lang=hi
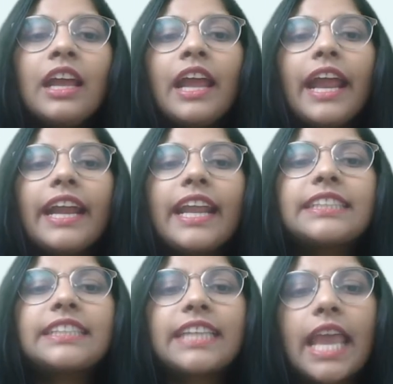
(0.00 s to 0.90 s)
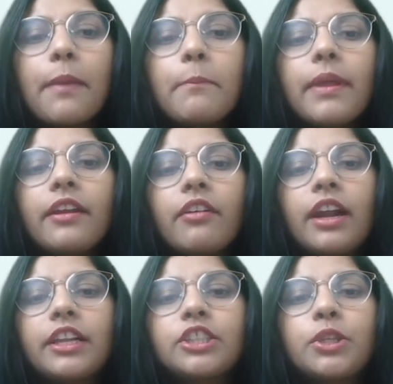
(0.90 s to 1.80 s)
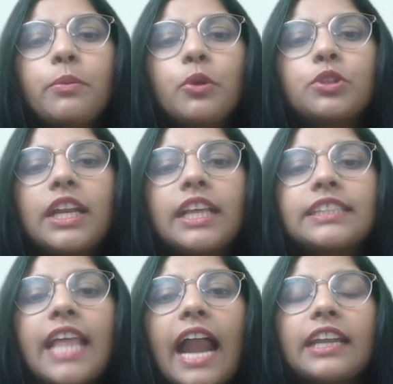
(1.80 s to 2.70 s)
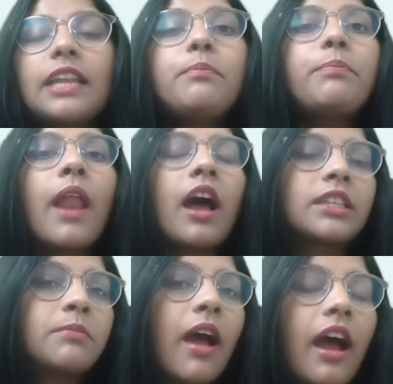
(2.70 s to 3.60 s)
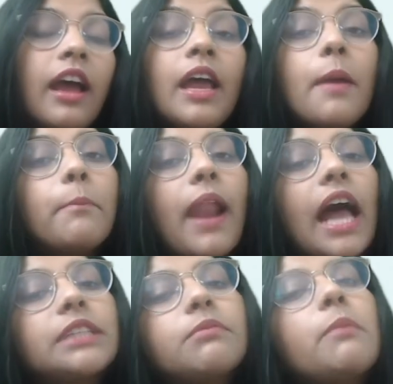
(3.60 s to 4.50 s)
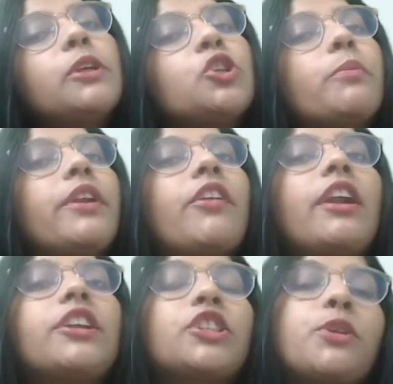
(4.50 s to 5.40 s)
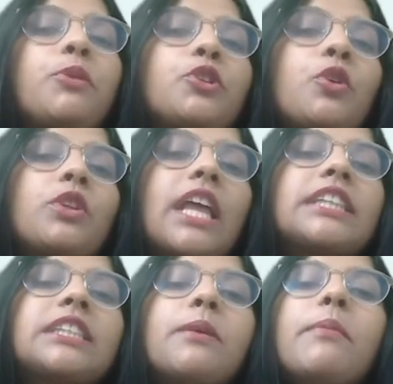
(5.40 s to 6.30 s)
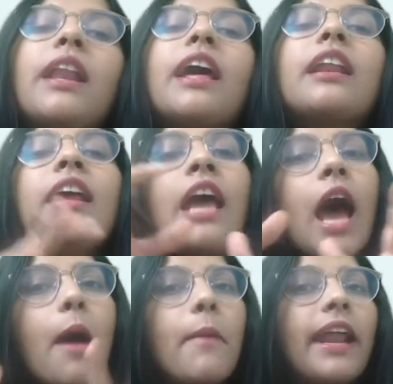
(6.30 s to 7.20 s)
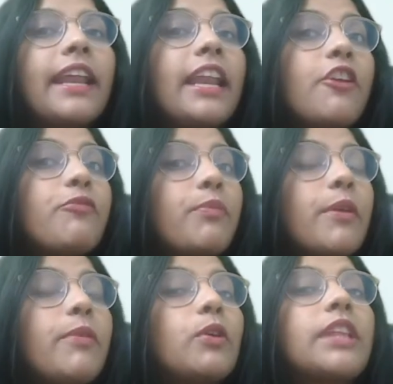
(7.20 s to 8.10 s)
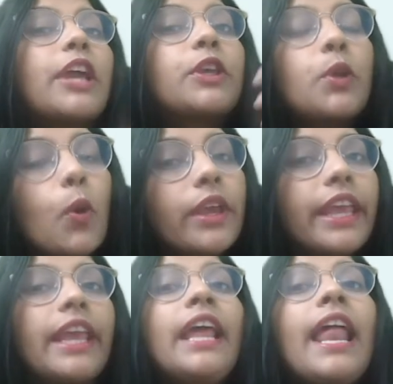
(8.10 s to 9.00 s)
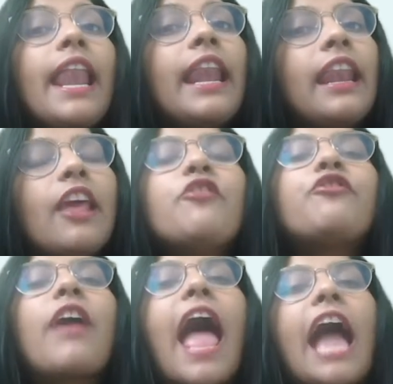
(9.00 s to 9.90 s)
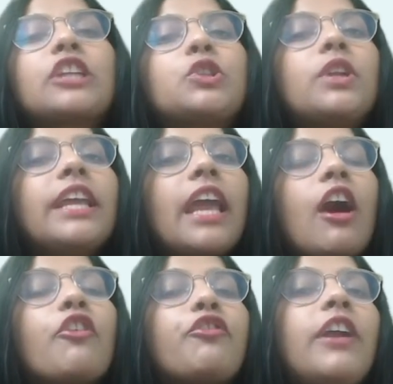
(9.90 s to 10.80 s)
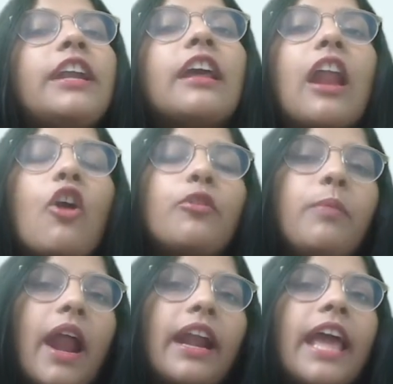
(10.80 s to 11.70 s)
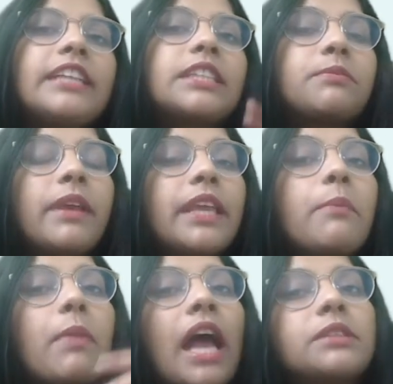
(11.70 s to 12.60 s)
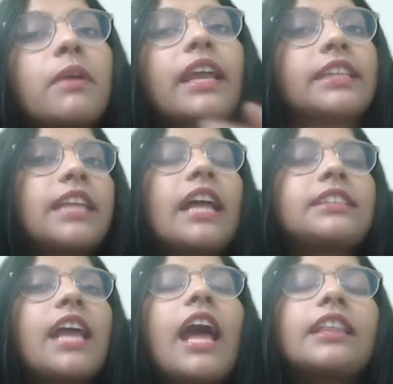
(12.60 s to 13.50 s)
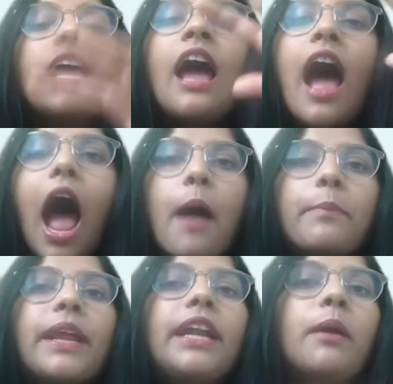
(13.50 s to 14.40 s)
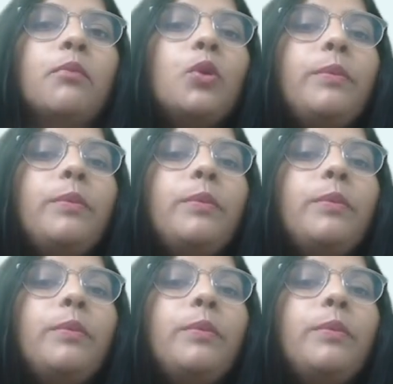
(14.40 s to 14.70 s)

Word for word: इट इज सेम मिनरल डिस्ट्रीब्यूशन इज दैट इन प्लाज्मा प्लाज्मा में जो मिनरल डिस्ट्रीब्यूशन होता है सिमिलर हमारे लिम्फ में भी होता है क्योंकि लिम्फ एक्चुअली अ फिल्टर आउट ब्लड है जिसमें कि प्लाज्मा के साथ साथ आपके डब्ल्यू